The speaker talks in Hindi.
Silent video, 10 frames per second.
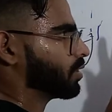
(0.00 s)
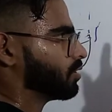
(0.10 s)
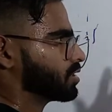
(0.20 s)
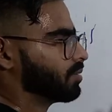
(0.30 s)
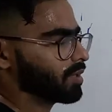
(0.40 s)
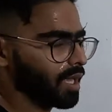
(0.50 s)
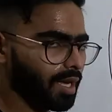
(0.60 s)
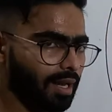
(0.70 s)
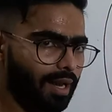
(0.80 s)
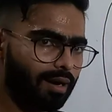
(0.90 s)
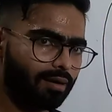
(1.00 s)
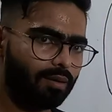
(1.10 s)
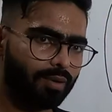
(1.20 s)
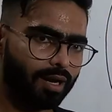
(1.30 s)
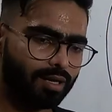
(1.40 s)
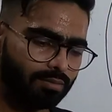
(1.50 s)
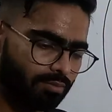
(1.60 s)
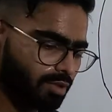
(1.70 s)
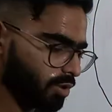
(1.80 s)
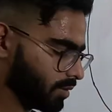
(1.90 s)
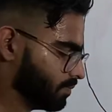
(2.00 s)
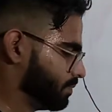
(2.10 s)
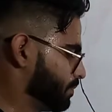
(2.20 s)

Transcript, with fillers: होगा उसे हम कहेंगे लेटरल प्लेट मीजोडम